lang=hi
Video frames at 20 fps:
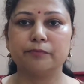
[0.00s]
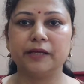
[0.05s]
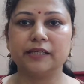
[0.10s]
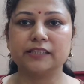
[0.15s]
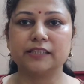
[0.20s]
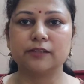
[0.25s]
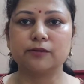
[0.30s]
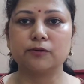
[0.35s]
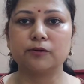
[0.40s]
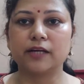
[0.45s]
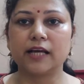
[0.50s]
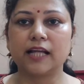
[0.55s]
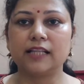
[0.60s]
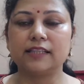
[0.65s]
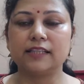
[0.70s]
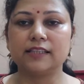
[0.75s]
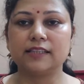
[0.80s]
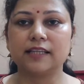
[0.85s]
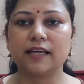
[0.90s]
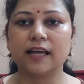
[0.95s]
बेसन को डाल
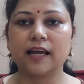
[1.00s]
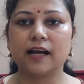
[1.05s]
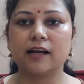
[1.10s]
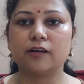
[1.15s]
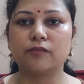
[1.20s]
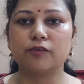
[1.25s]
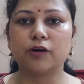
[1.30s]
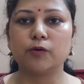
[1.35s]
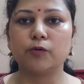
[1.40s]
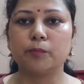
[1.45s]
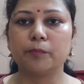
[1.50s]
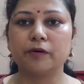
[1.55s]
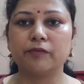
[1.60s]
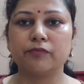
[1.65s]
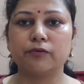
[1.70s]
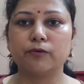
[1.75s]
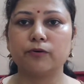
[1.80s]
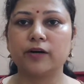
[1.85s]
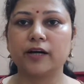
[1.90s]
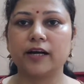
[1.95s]
देते हैं अगर वह ऊपर
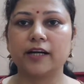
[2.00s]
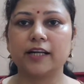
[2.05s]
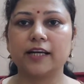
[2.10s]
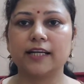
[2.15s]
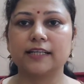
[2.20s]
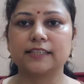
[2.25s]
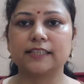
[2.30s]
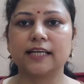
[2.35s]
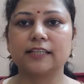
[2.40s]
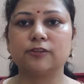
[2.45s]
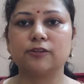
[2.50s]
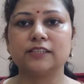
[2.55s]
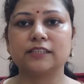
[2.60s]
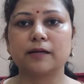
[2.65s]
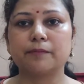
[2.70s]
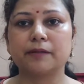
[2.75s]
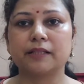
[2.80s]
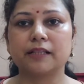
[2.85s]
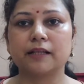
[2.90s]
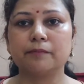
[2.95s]
फ्लो करने लगता है तो
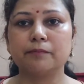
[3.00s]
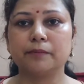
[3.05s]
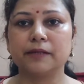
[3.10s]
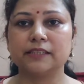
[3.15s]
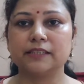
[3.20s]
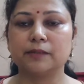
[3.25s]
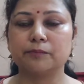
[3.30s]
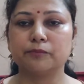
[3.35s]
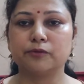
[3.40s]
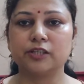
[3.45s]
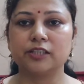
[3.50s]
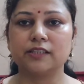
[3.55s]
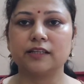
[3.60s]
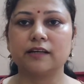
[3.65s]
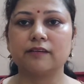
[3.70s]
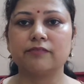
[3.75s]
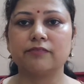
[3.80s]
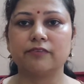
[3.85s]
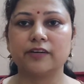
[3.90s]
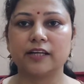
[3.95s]
इसका मतलब बेसन पूरी
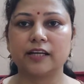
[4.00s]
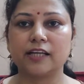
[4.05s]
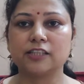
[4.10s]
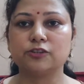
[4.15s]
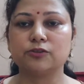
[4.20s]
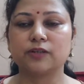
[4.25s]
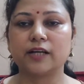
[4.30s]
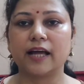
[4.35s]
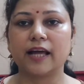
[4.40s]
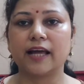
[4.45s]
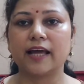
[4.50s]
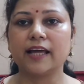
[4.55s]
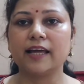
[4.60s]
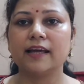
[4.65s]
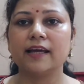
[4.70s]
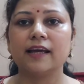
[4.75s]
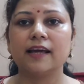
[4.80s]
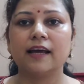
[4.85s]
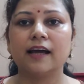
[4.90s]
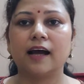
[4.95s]
तरह फिटा चुका है
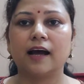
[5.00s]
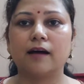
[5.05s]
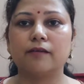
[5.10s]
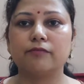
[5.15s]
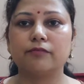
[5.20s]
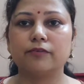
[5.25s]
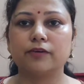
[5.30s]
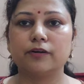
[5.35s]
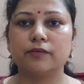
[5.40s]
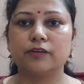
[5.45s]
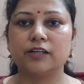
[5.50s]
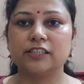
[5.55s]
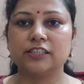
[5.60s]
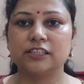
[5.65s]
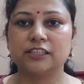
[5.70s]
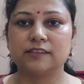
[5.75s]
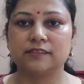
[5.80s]
अब वह